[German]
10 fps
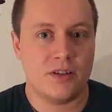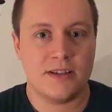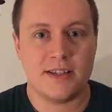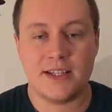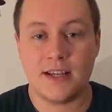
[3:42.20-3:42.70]

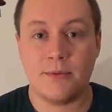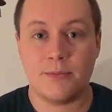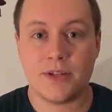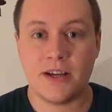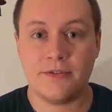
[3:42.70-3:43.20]
sich damit
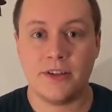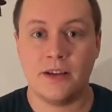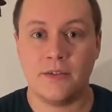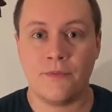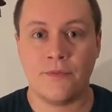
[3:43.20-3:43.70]

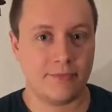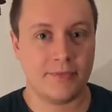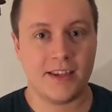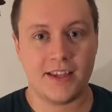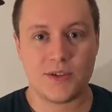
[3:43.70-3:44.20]
beschäftigen,
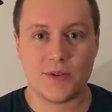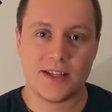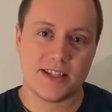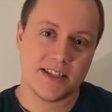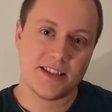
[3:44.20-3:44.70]

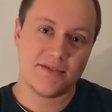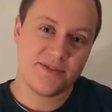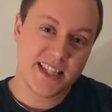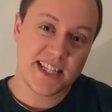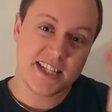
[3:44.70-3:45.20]
sodass ich diese
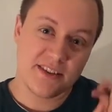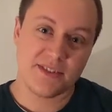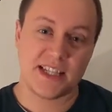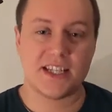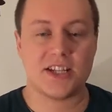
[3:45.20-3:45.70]

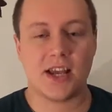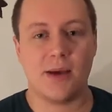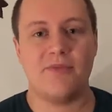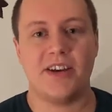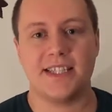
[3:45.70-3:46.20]
wissenschaftliche
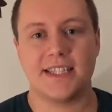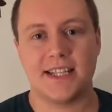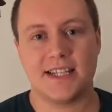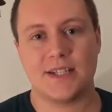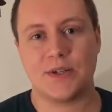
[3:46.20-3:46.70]
Schreibweise
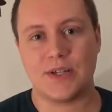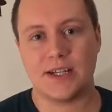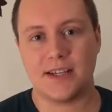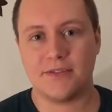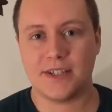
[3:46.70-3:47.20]
jetzt doch
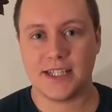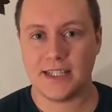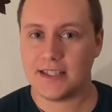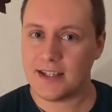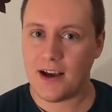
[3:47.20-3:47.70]
einfach
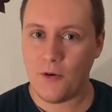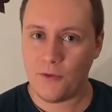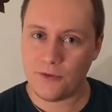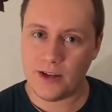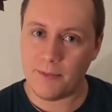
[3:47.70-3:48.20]
in
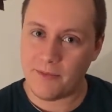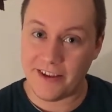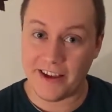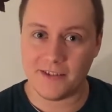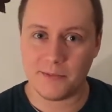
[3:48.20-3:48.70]
Kauf nehmen
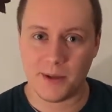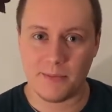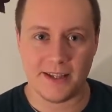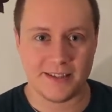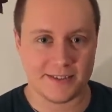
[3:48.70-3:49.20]
werde beim
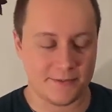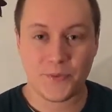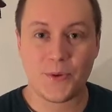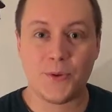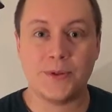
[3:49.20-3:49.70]
Lesen.
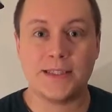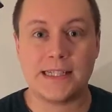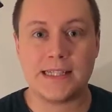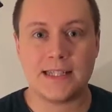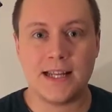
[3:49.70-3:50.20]
Und
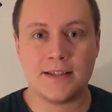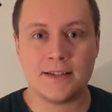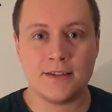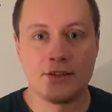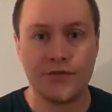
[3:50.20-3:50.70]
als
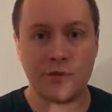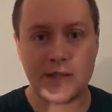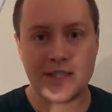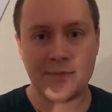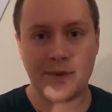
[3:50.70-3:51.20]
letztes
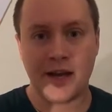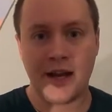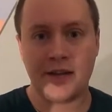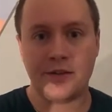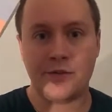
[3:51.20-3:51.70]
schwule
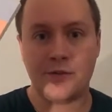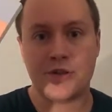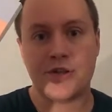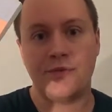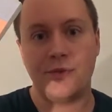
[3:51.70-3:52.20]
Sichtbarkeiten
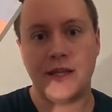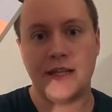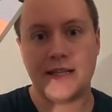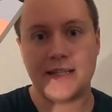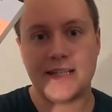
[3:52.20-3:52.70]
und schwule
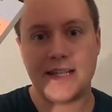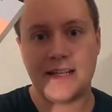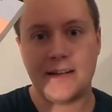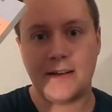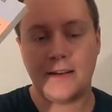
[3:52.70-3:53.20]

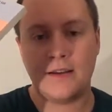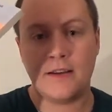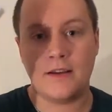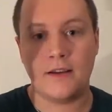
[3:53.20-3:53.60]
Identitäten,